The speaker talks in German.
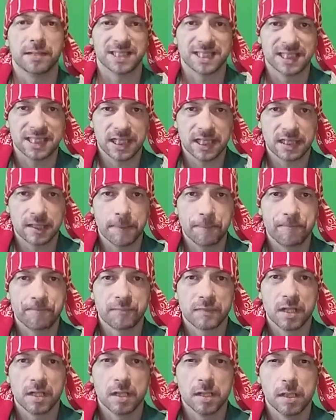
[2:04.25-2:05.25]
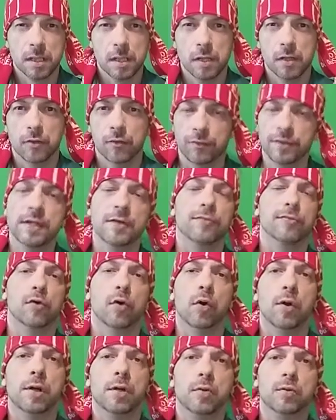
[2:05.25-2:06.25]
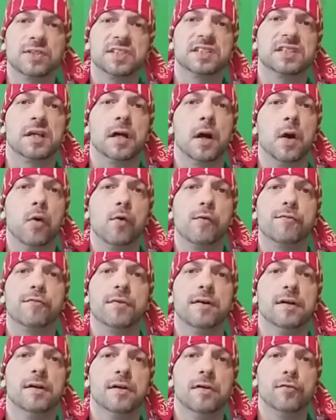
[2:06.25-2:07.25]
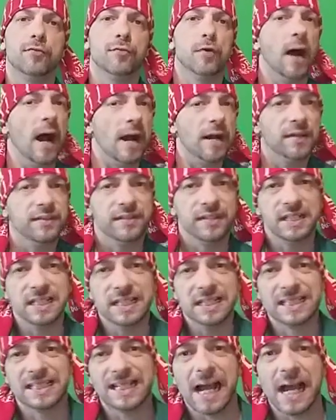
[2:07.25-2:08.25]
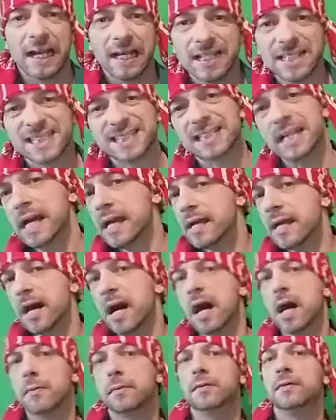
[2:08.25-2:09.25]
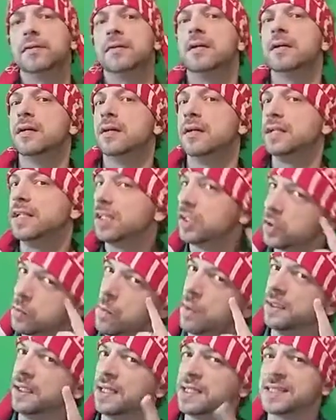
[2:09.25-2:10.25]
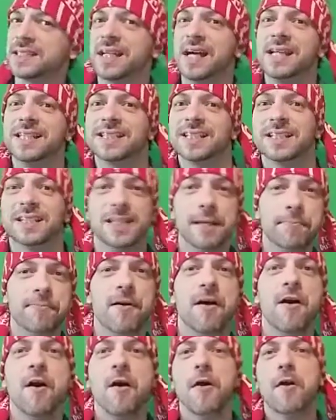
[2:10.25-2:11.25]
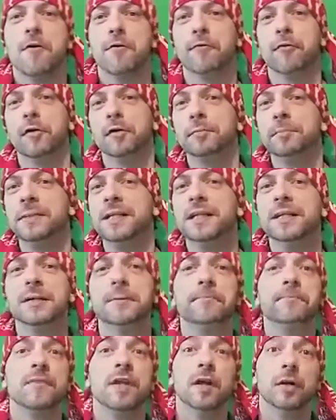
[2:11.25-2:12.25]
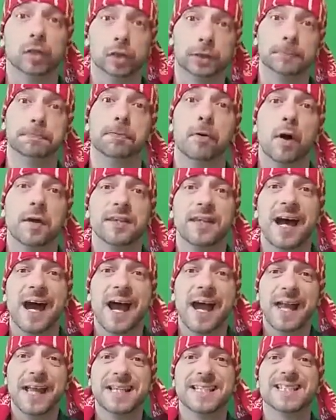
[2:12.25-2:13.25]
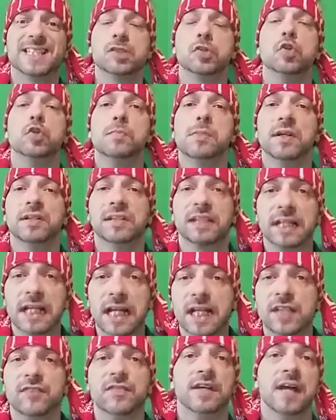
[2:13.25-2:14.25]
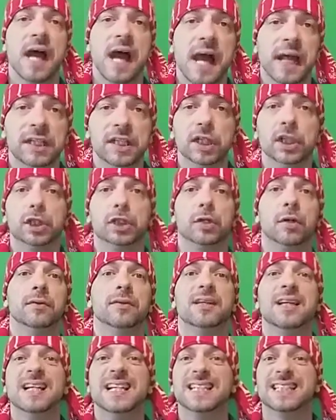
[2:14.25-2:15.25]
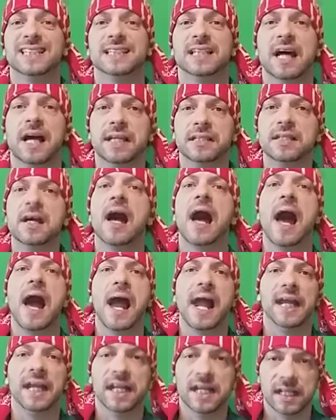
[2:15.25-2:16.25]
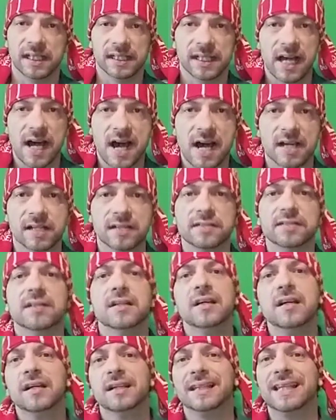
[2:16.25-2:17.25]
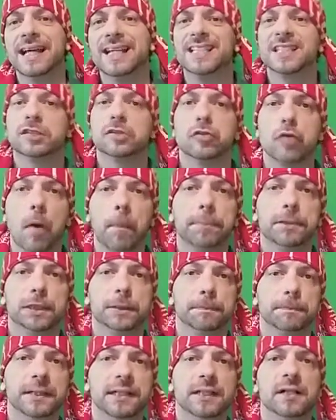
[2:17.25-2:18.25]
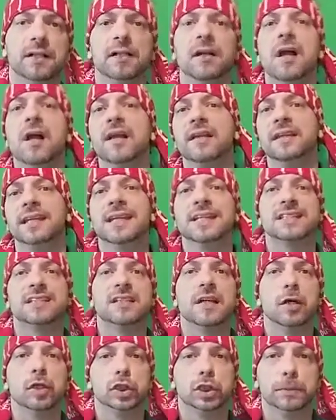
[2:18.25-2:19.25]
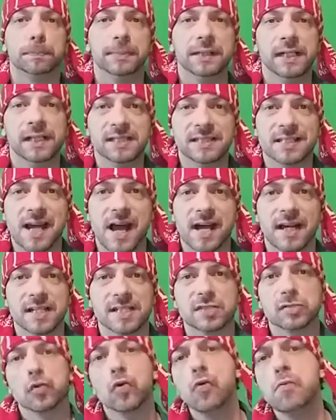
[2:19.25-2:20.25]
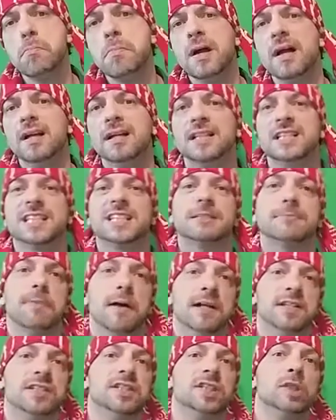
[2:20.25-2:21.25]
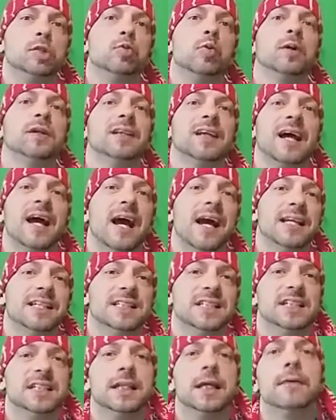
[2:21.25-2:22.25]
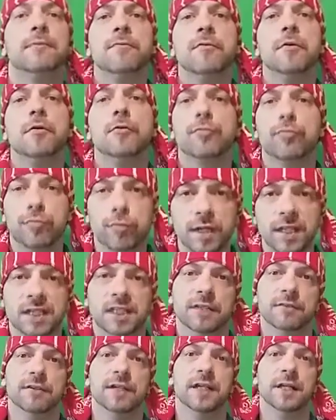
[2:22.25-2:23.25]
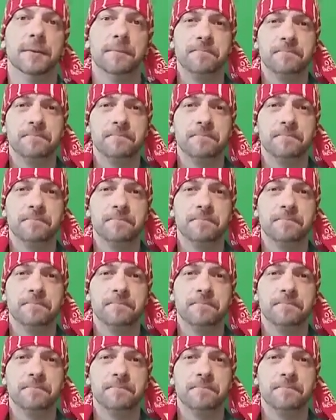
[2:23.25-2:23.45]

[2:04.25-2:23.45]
passiert. Wir freuen uns drauf. Äh, für alle, die keinen Sky haben, äh, hier nochmal ein ganz heißer Tipp von mir. Sport 1 überträgt, wie eigentlich schon seit einigen Jahren das Topspiel des Spieltages um 20.30 Uhr im Free TV.